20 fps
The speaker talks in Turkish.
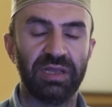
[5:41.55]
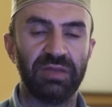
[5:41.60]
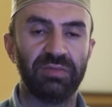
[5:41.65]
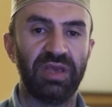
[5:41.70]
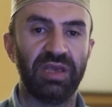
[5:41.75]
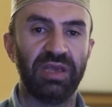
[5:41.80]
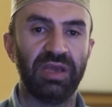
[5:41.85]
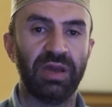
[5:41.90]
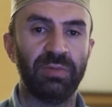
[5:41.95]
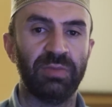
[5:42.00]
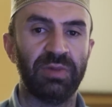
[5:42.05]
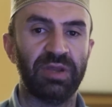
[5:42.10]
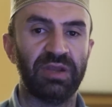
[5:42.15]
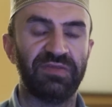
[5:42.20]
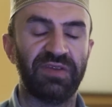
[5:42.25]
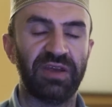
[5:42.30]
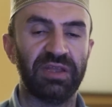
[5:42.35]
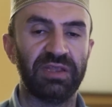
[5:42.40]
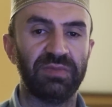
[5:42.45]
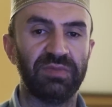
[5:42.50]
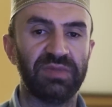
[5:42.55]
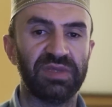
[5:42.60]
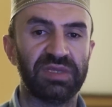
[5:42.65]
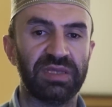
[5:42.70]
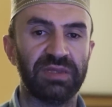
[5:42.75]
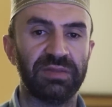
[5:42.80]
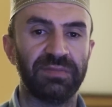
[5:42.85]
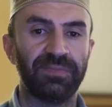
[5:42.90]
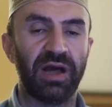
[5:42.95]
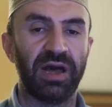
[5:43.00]
Peygamber
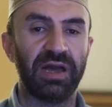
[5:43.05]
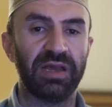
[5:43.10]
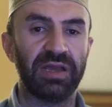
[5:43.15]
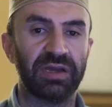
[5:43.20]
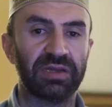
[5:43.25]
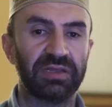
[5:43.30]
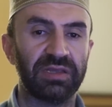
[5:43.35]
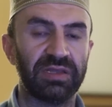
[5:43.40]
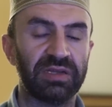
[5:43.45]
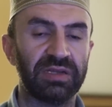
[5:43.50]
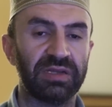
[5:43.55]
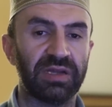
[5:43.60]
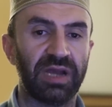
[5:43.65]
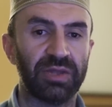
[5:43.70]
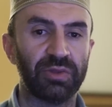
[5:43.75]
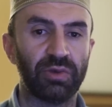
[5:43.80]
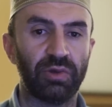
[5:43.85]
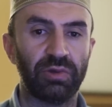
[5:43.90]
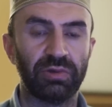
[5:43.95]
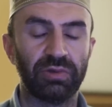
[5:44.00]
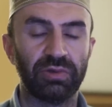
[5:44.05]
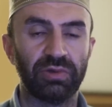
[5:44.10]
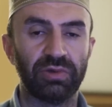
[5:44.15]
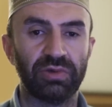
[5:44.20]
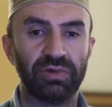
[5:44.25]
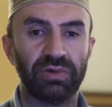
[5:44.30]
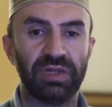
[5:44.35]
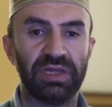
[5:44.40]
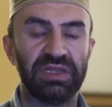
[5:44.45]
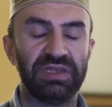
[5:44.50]
Efendimizin ayakları kan
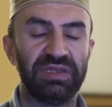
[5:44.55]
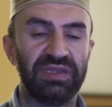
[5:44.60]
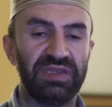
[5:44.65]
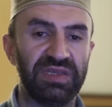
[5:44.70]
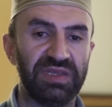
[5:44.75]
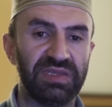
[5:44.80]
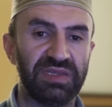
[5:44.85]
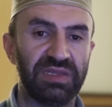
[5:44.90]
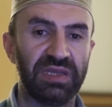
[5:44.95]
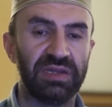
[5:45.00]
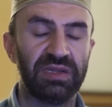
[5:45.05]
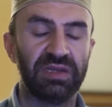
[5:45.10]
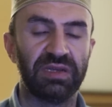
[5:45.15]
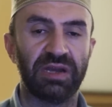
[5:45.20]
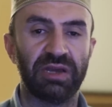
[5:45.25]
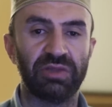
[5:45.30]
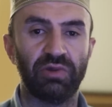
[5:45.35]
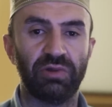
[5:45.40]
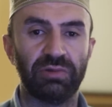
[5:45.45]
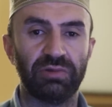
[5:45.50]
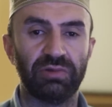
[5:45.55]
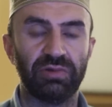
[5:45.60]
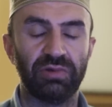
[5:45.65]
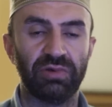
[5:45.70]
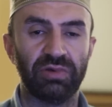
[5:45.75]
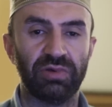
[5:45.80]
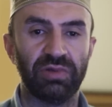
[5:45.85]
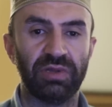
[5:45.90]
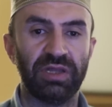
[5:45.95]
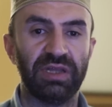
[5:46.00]
oldu, dizleri kan
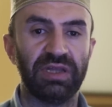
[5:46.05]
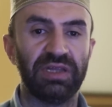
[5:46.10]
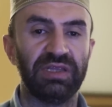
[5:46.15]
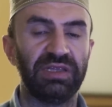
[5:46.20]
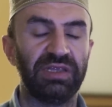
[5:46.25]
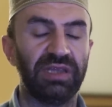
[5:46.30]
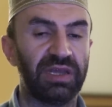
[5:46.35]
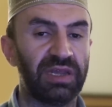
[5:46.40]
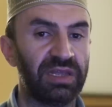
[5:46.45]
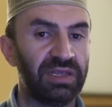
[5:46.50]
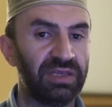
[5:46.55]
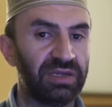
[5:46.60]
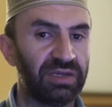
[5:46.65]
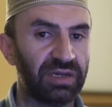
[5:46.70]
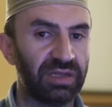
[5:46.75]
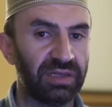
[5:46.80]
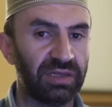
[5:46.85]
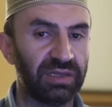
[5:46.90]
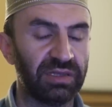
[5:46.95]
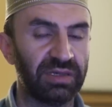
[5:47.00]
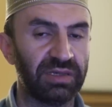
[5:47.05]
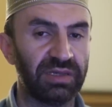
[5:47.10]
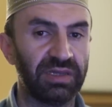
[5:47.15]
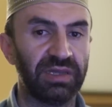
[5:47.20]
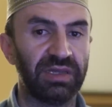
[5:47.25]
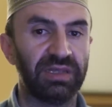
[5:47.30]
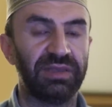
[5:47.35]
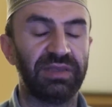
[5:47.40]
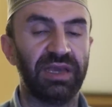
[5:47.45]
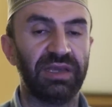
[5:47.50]
oldu, yere yıkıldı,
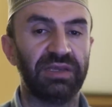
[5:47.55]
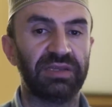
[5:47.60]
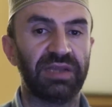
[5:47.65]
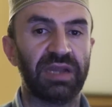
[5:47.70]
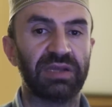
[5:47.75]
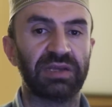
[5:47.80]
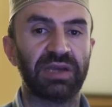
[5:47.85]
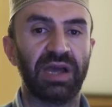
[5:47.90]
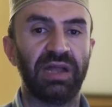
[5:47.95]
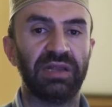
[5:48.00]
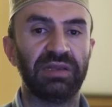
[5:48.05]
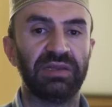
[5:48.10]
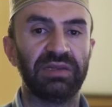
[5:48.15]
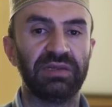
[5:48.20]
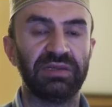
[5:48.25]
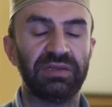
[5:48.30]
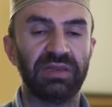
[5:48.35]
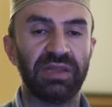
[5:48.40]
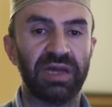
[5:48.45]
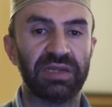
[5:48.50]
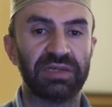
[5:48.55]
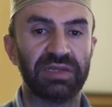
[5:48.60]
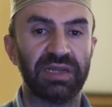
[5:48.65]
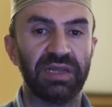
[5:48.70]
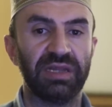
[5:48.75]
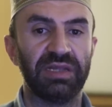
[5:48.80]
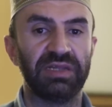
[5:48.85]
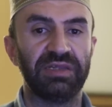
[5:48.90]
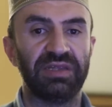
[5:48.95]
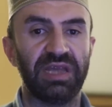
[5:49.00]
tekrar kaldırdılar,
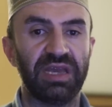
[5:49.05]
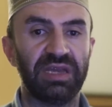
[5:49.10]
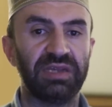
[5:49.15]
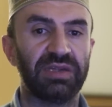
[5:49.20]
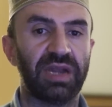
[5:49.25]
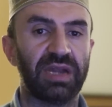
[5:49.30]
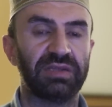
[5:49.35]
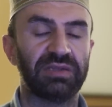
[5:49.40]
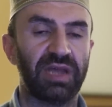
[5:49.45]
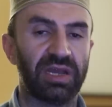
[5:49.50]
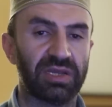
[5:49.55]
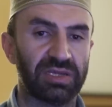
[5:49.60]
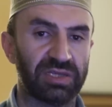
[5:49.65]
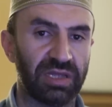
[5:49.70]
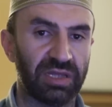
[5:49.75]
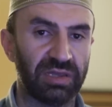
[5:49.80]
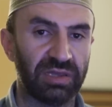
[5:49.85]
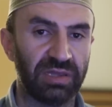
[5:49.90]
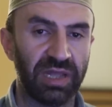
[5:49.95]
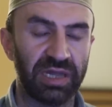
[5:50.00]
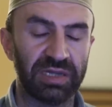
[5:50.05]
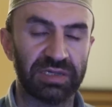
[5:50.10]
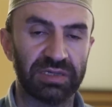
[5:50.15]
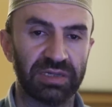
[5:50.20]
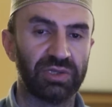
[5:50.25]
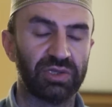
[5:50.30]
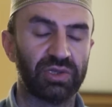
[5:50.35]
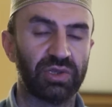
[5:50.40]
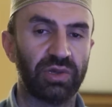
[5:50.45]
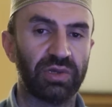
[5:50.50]
tekrar taşladılar.
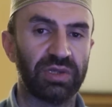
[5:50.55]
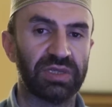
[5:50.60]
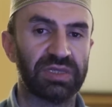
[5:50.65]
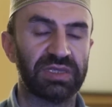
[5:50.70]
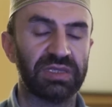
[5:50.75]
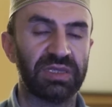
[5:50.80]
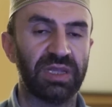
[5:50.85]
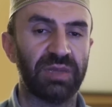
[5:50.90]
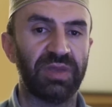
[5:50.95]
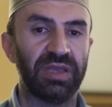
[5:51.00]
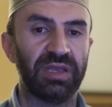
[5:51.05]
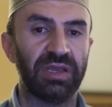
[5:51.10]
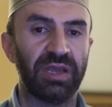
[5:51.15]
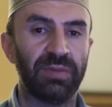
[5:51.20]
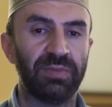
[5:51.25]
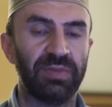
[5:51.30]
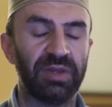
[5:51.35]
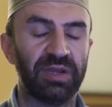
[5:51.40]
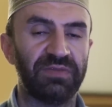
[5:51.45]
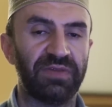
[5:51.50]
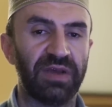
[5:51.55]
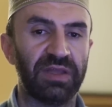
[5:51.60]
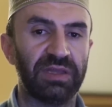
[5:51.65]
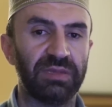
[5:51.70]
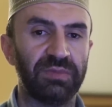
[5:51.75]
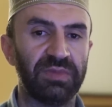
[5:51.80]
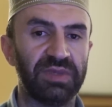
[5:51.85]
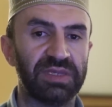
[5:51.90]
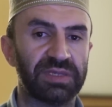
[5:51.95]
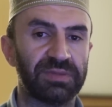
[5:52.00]
Sonrasında Peygamber
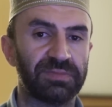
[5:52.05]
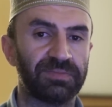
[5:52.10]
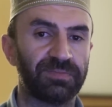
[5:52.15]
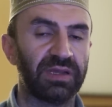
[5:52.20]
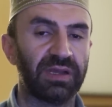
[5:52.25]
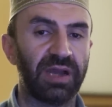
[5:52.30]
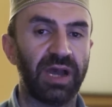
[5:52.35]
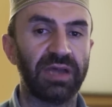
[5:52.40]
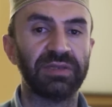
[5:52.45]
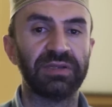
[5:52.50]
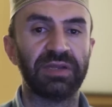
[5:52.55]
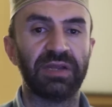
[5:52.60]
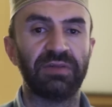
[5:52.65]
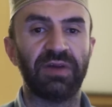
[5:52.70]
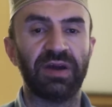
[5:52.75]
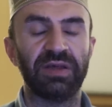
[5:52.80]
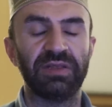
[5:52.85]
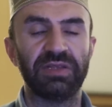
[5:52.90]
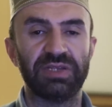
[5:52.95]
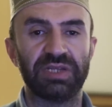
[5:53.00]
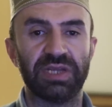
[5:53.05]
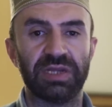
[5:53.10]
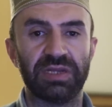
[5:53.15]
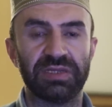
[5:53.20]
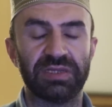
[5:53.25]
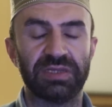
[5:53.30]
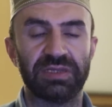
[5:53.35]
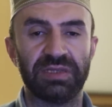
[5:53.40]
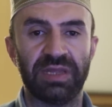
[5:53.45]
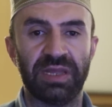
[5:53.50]
Efendimiz kan revan
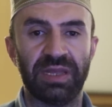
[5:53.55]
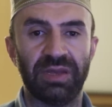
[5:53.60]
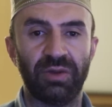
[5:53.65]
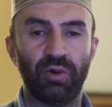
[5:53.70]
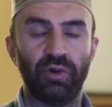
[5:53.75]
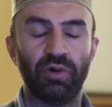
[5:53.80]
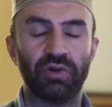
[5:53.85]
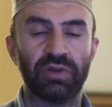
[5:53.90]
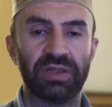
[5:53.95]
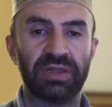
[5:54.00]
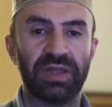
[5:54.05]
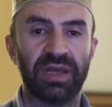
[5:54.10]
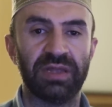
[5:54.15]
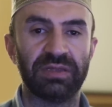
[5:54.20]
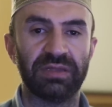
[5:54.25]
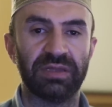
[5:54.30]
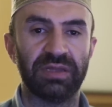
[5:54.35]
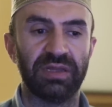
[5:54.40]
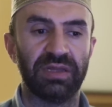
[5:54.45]
içerisinde oradan